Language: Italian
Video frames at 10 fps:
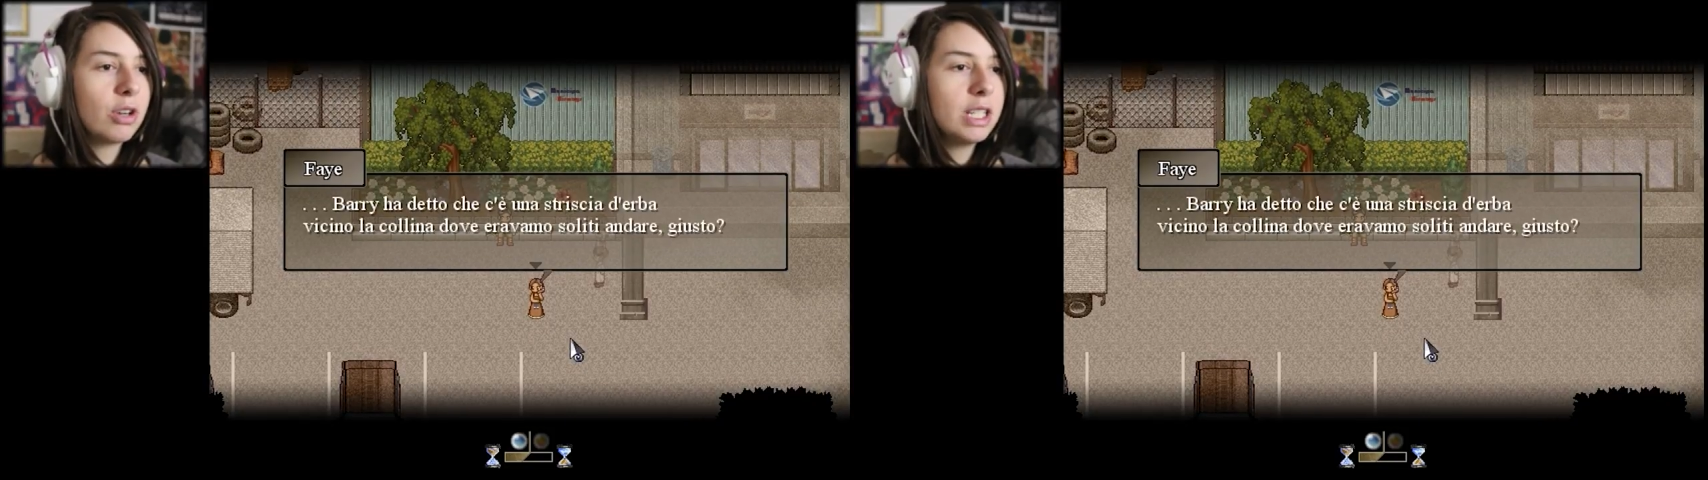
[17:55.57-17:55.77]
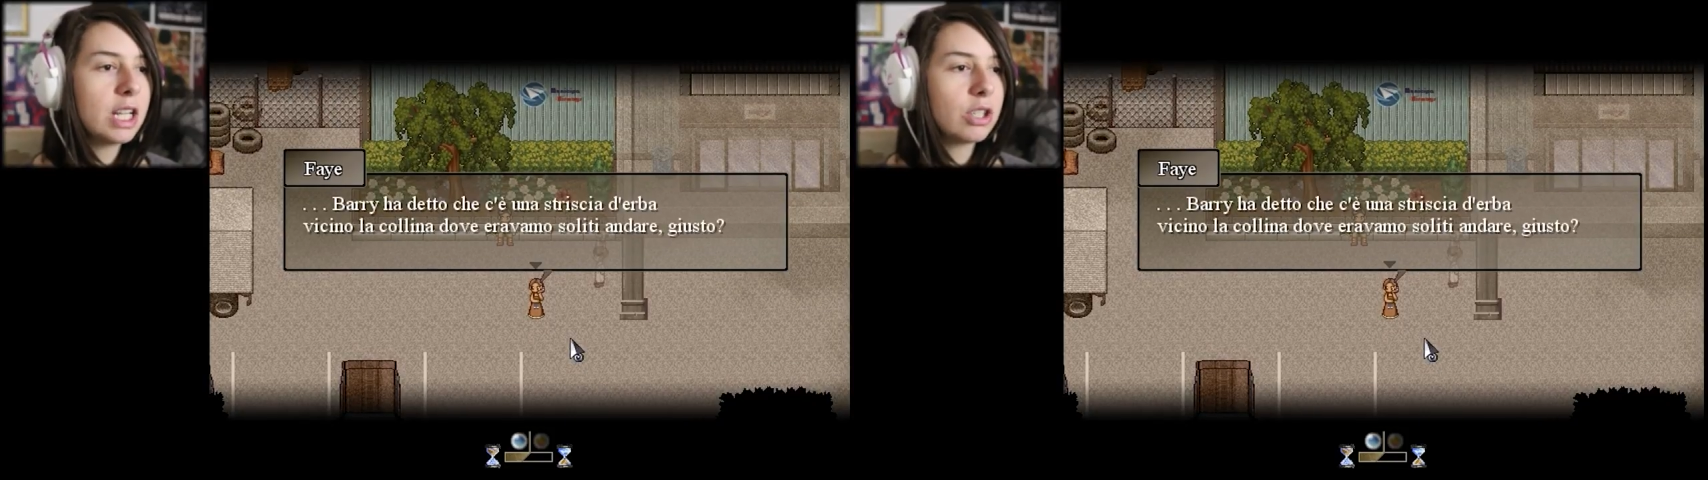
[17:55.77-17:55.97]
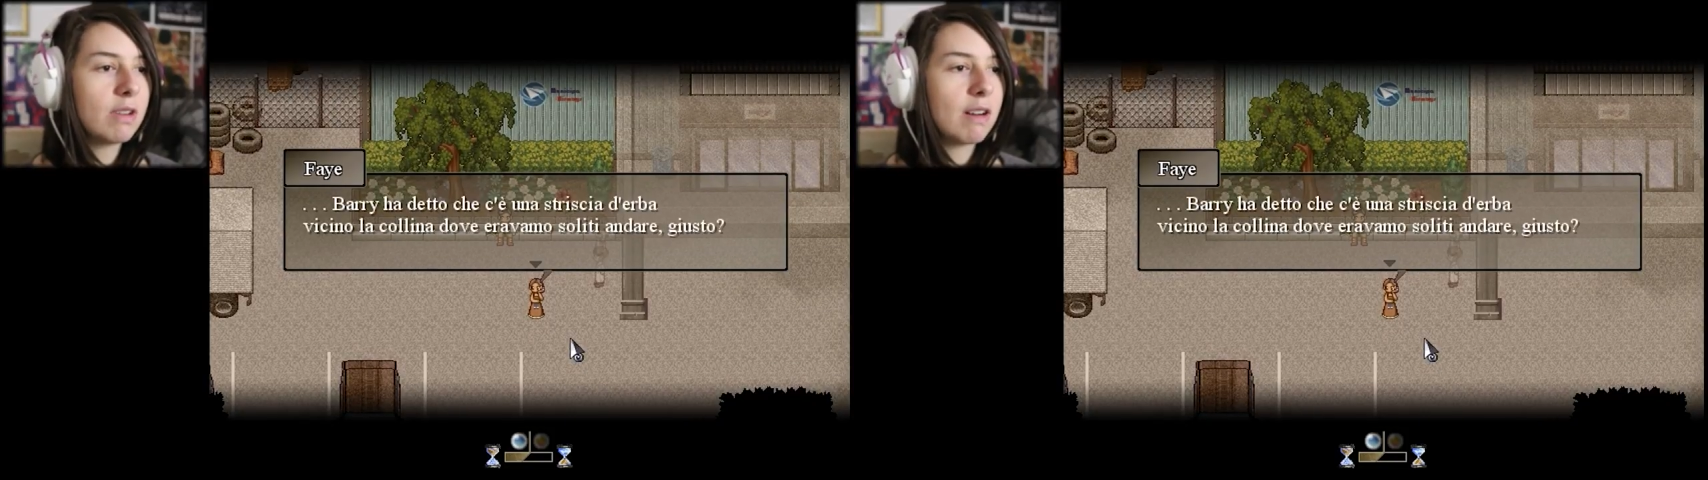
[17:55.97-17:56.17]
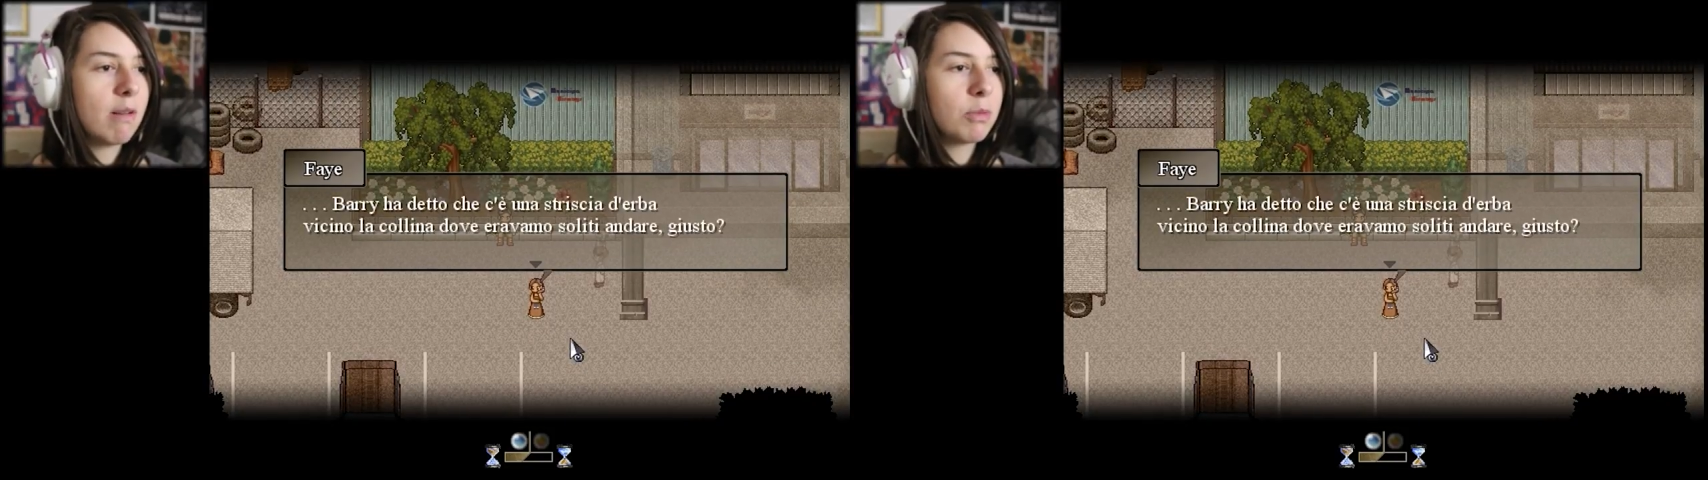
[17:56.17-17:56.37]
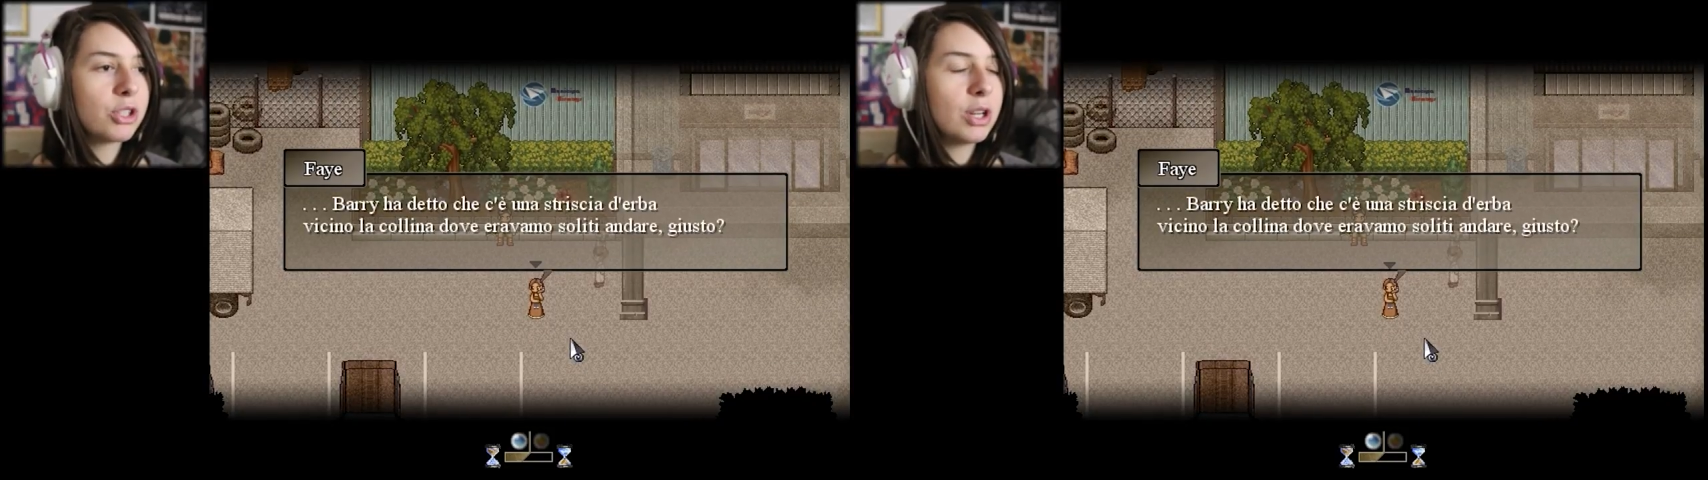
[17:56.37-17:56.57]
collina dove
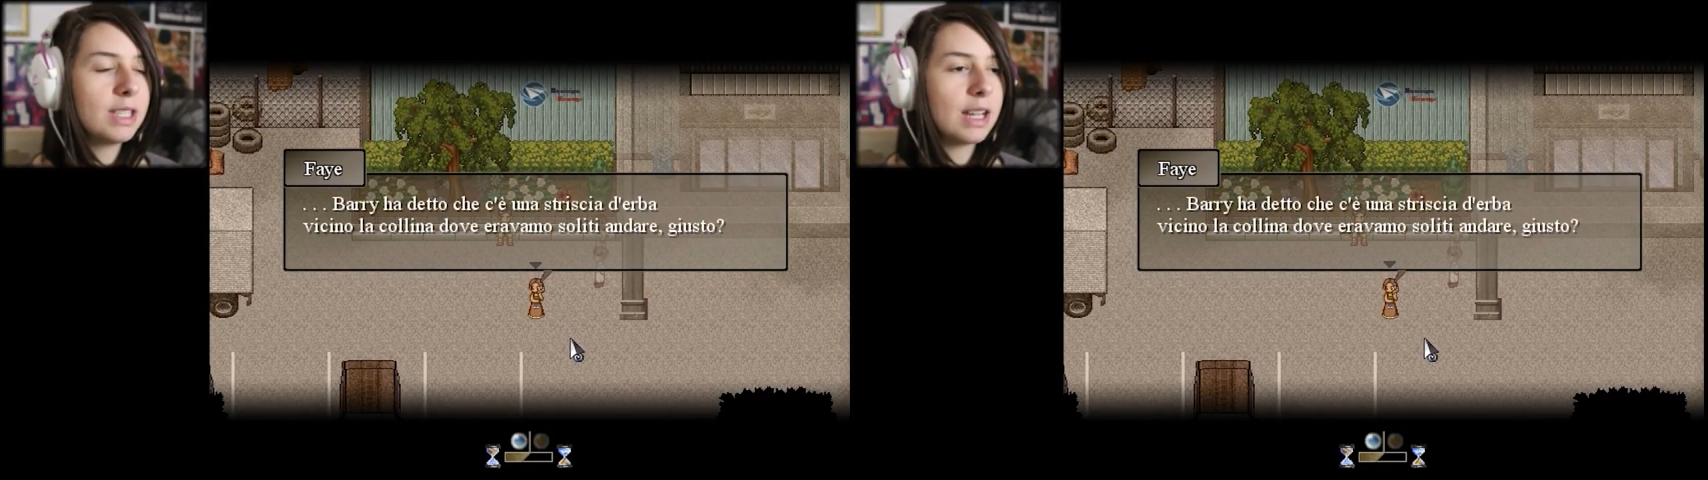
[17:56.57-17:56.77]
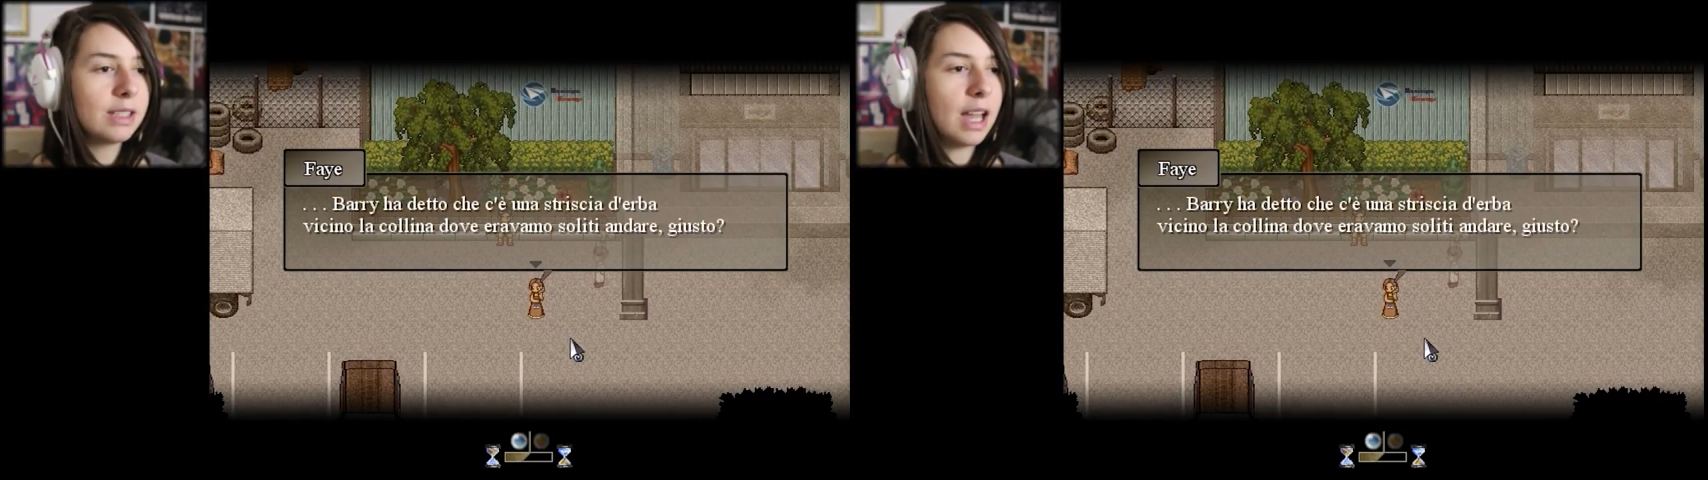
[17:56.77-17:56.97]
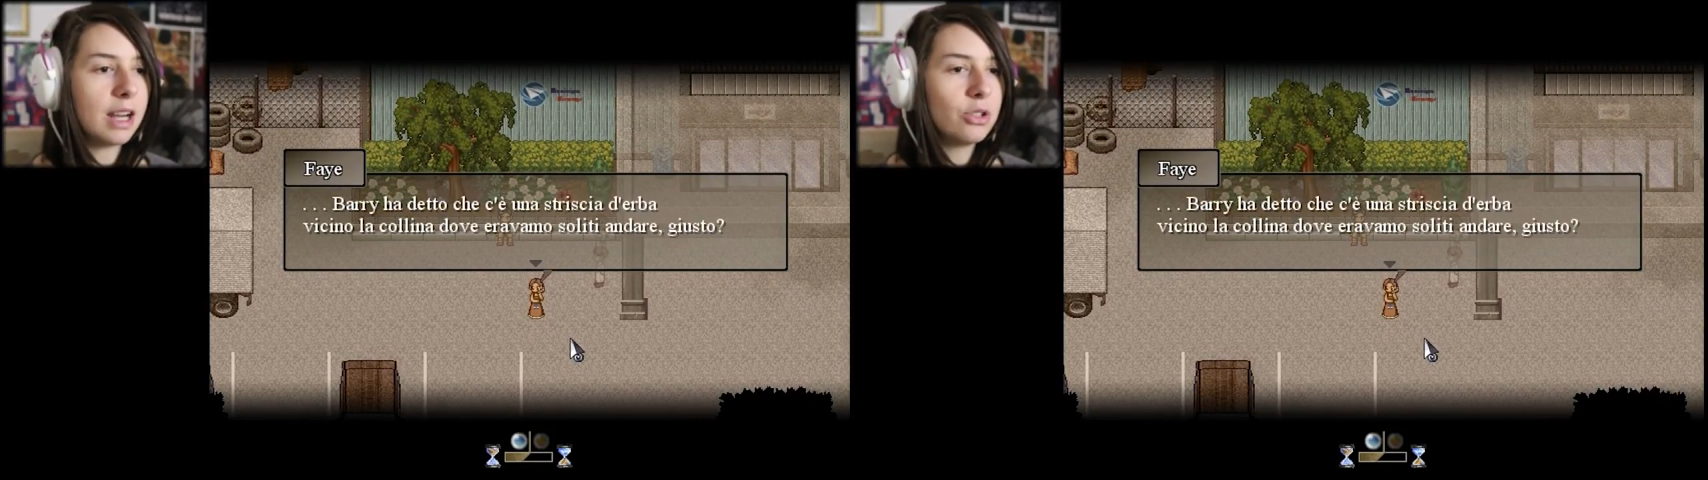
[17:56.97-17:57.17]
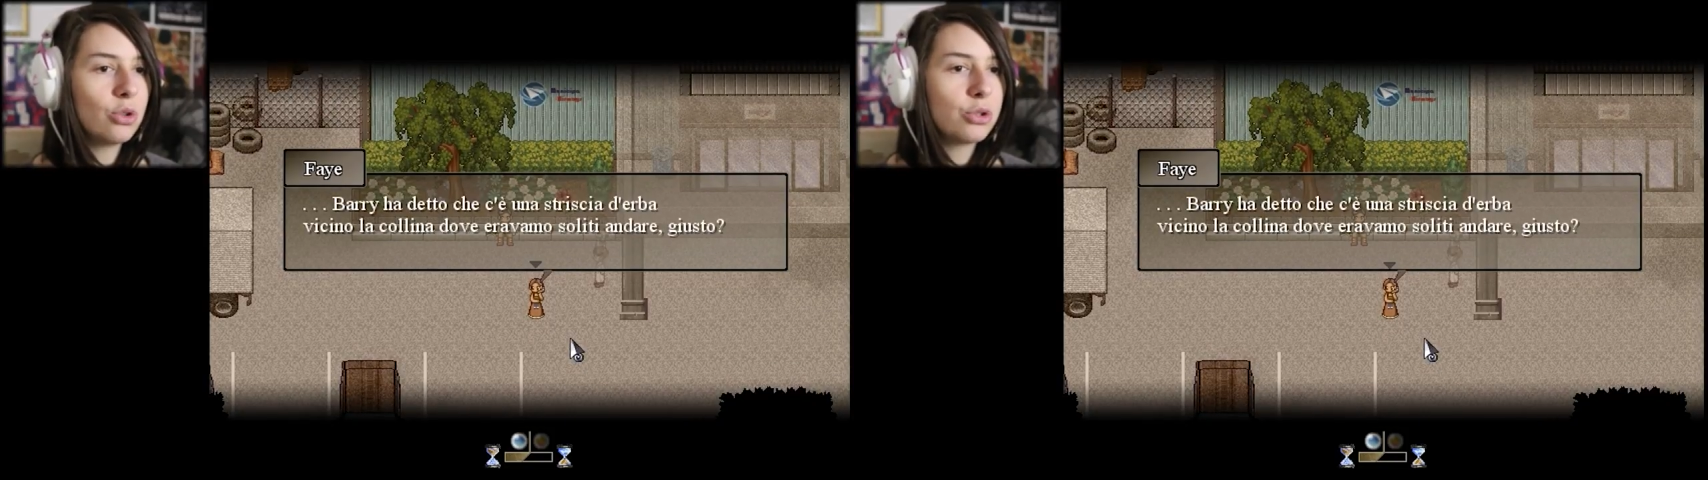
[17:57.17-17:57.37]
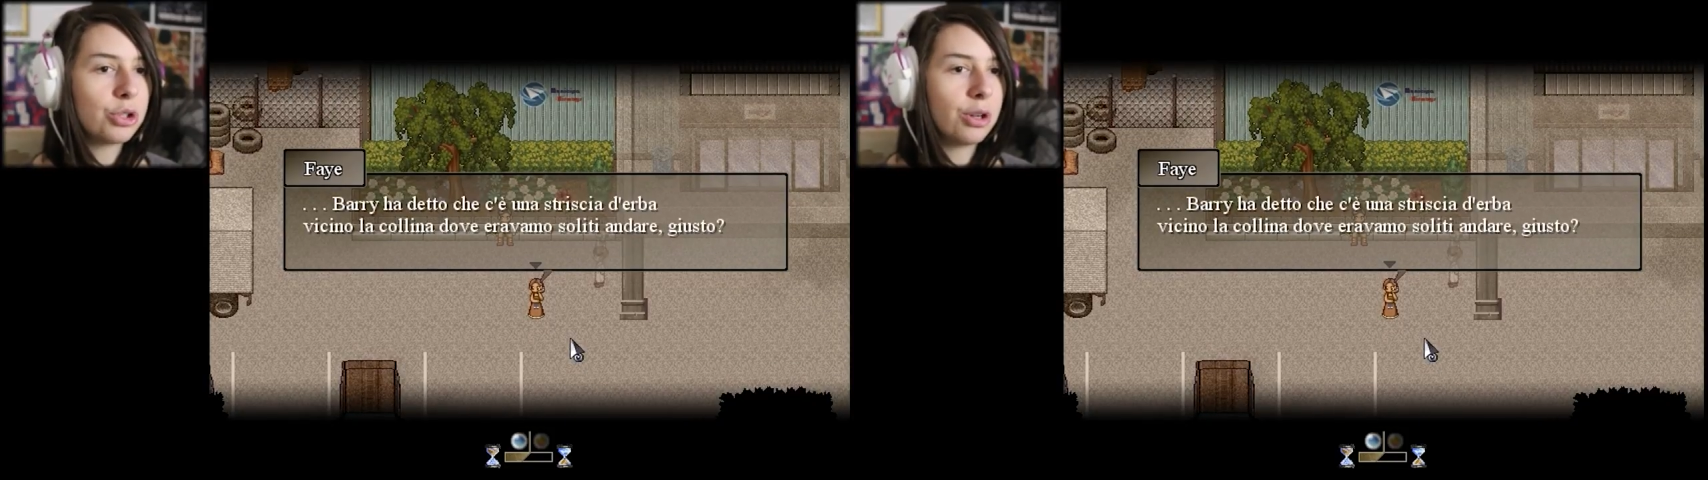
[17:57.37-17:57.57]
eravamo soliti andare,
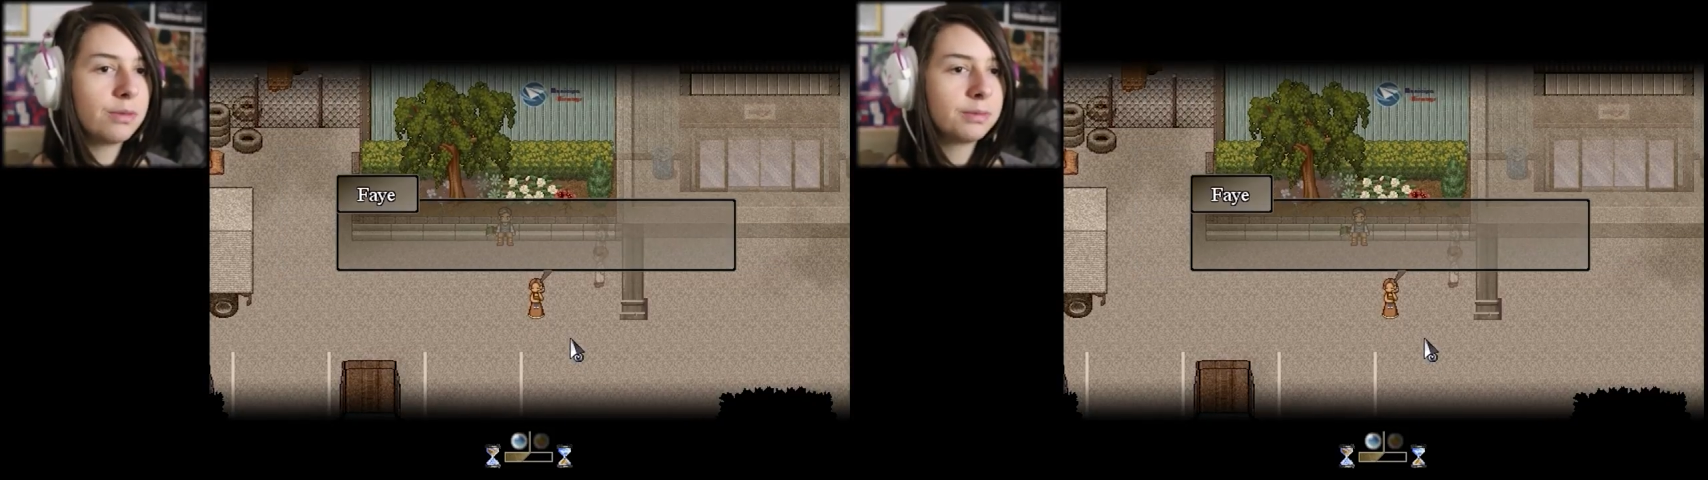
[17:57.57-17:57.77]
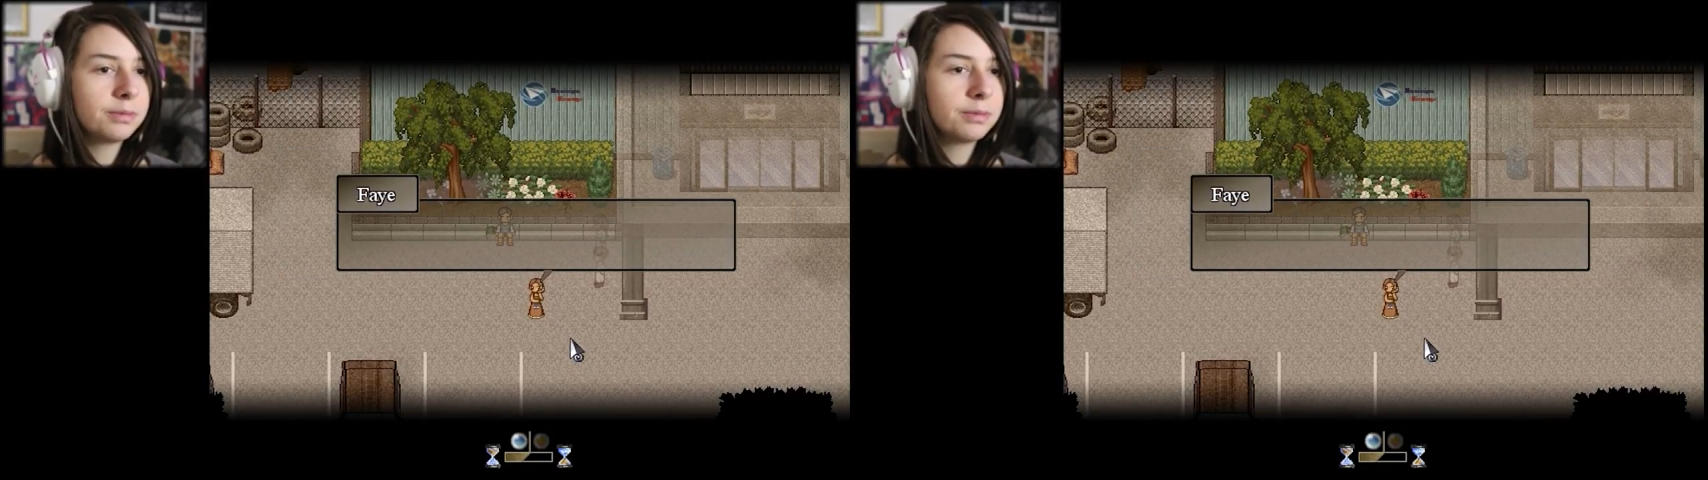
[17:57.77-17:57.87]
giusto?